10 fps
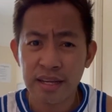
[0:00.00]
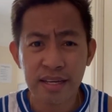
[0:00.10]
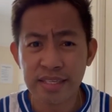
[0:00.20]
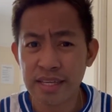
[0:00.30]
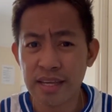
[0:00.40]

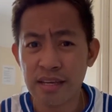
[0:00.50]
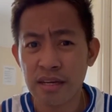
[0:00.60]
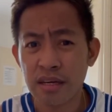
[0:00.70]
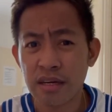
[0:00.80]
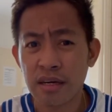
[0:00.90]
Kasi
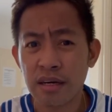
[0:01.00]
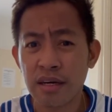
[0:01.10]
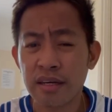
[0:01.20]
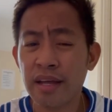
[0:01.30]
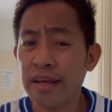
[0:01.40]

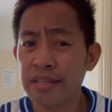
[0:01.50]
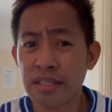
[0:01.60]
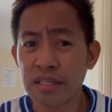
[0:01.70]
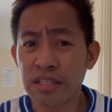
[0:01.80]
guys,